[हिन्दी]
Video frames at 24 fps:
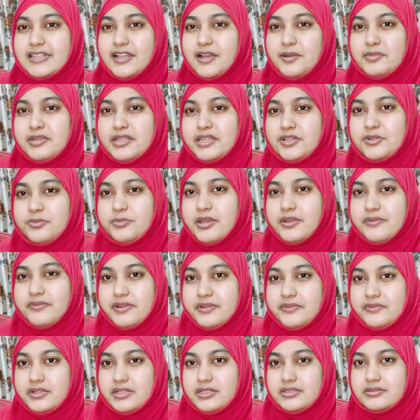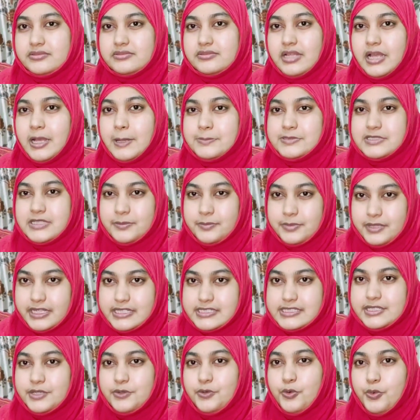अस्सलाम वालेकुम एवरीवन आप सब
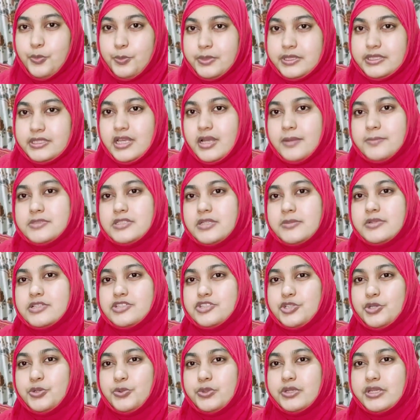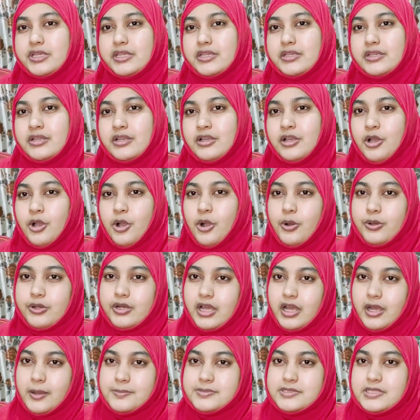कैसे हो उम्मीद है आप सब अच्छे होंगे
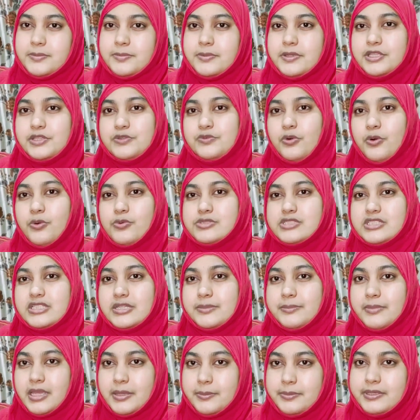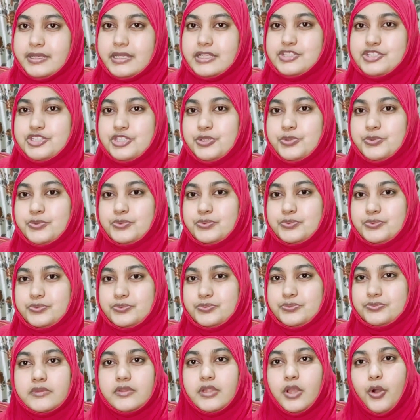और आप सबकी दुआओं से मैं भी अच्छी हूँ
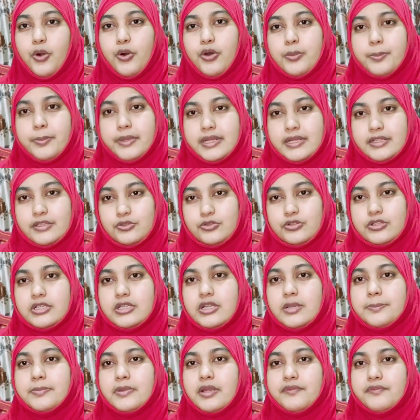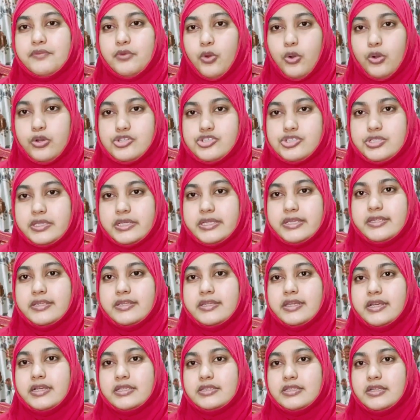और मैंने तो कल अपना ब्लॉग शेयर
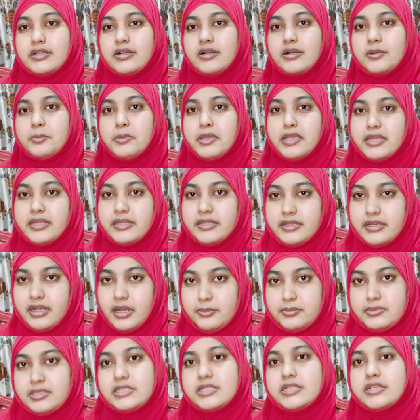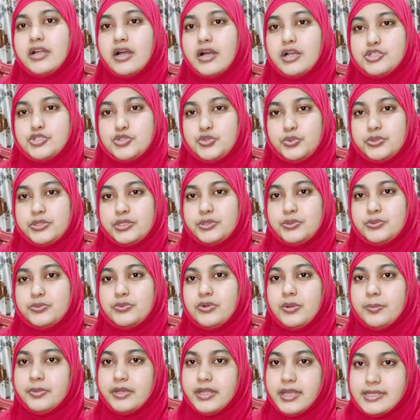किया था मैं रामनगर आ चुकी
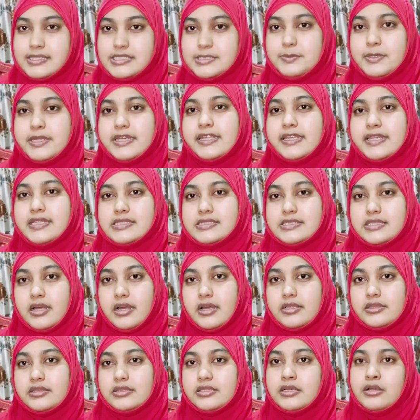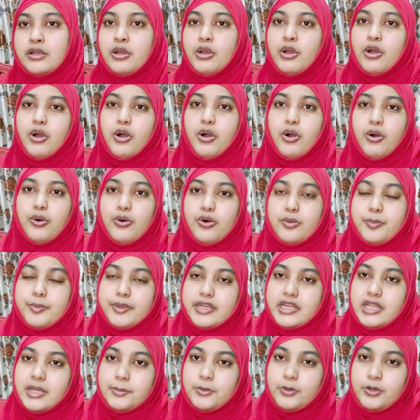हूँ अपने हस्बैंड के साथ
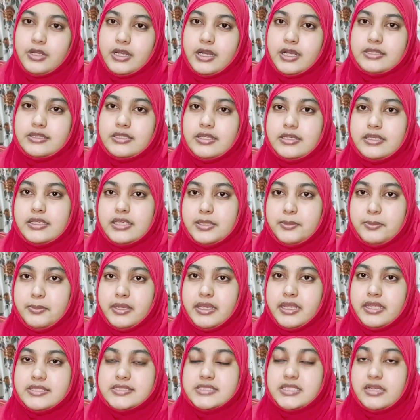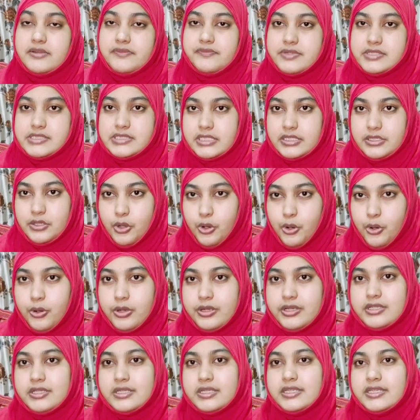और मैंने आपको कहा था कि मैं सेल्फी स्टिक
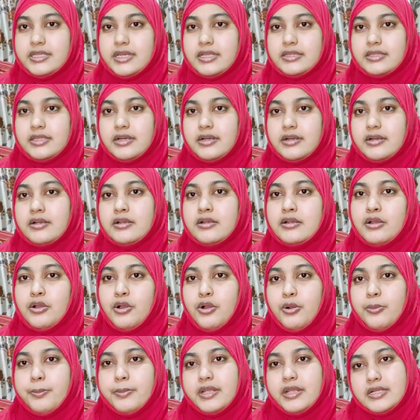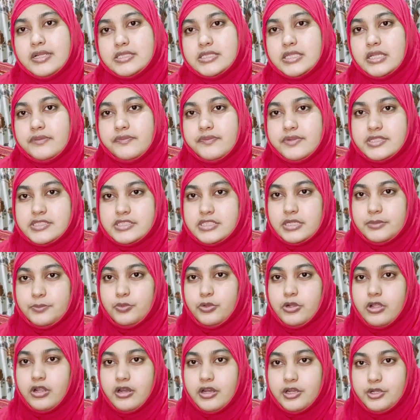ऑर्डर किया था मेरा सेल्फी
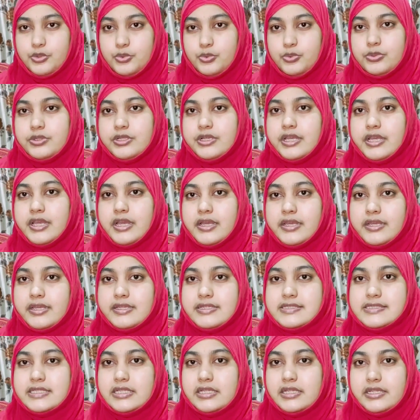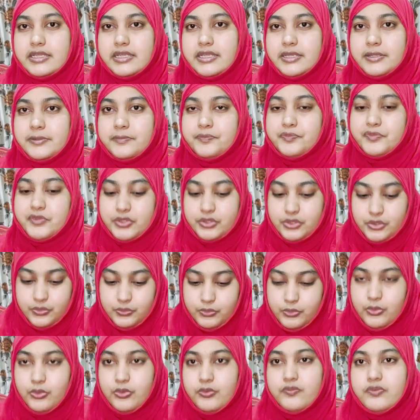स्टिक पुराना टूट गया है इसीलिए
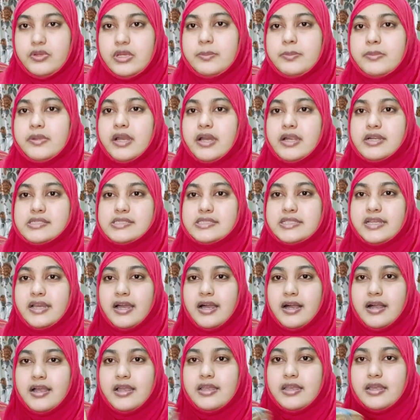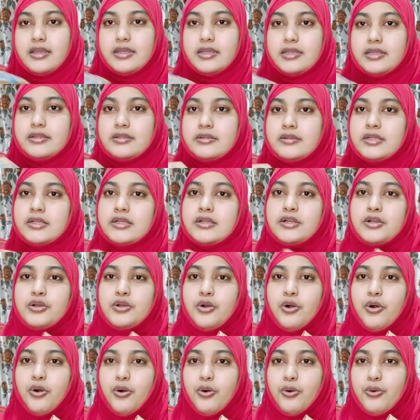तो वो फ्लिपकार्ट से आ गया है
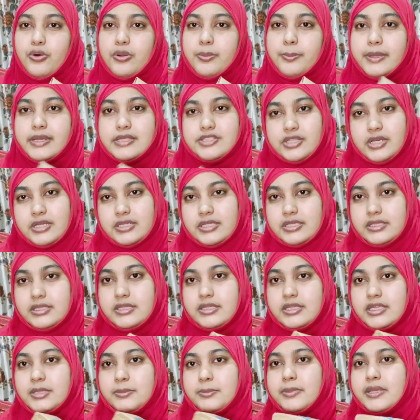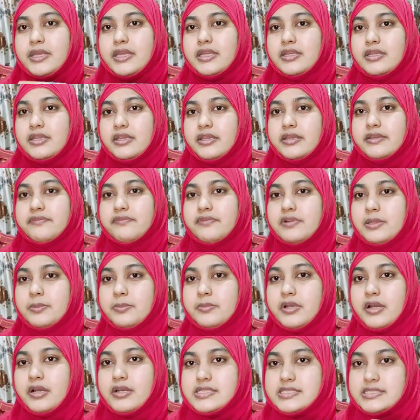और मैं चाह रही थी कि मैं ये
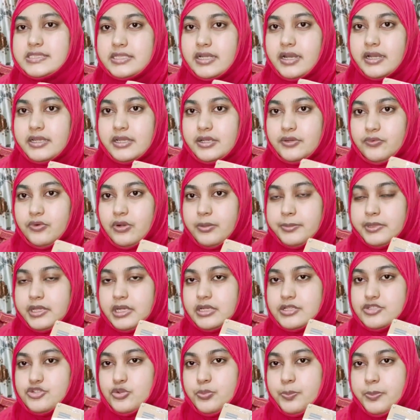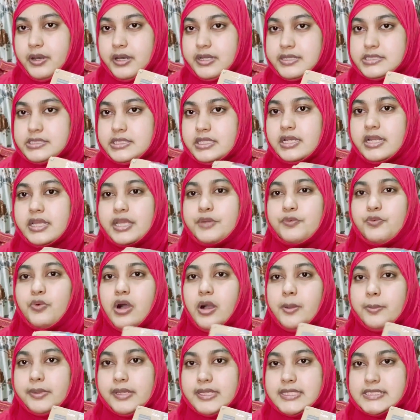फ्लिपकार्ट से आया हुआ मेरा जो पार्सल है
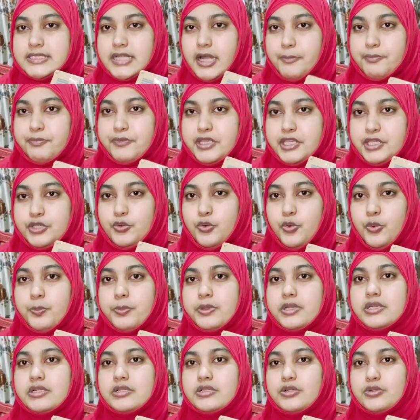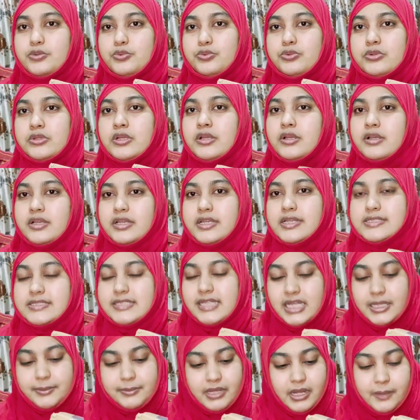वो आपके सामने ही ओपन करूं
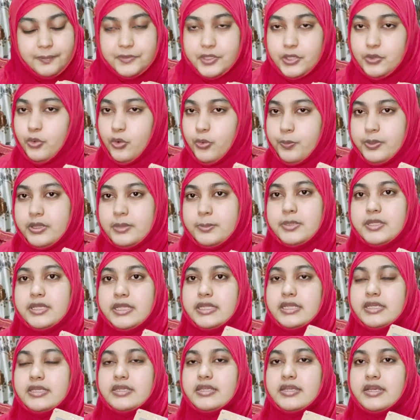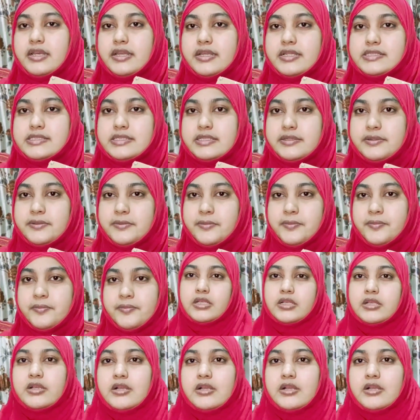इसीलिए मैं अब तक ओपन भी नहीं किया है इसे